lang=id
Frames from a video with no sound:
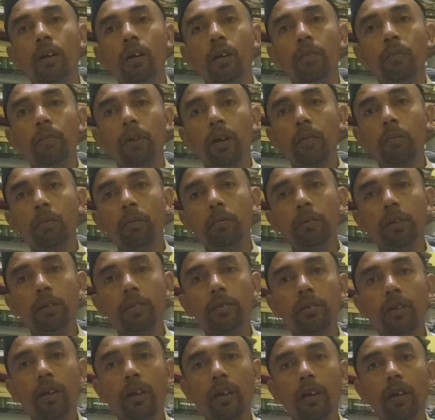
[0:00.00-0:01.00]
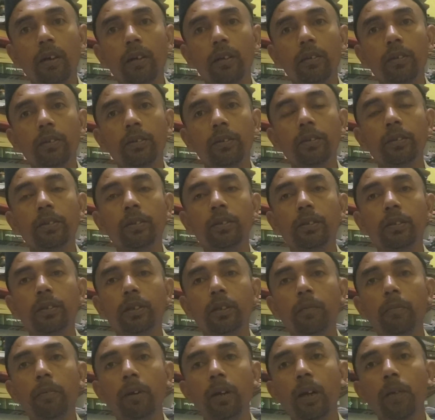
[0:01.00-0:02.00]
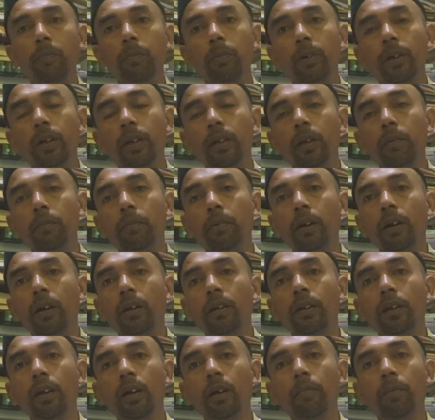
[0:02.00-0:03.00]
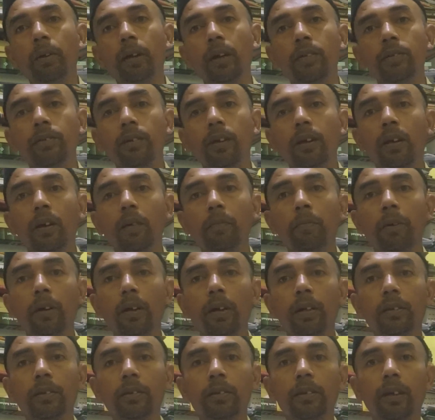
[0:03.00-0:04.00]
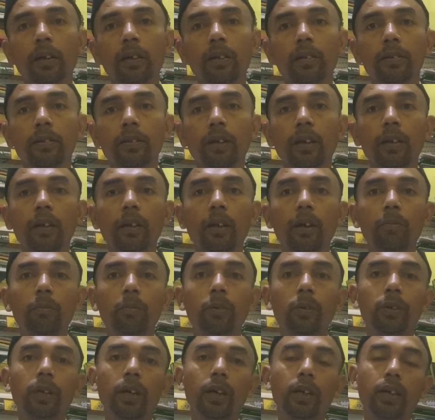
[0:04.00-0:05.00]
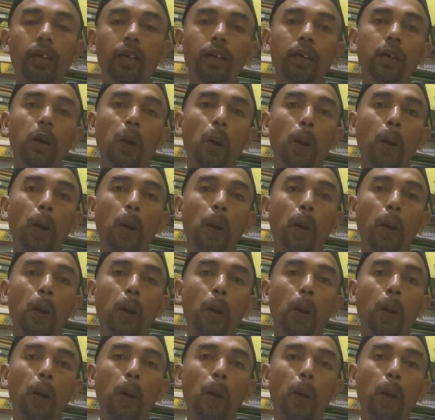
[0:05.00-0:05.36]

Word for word: Para pemirsa dimanapun anda berada para sahabat yang saya muliakan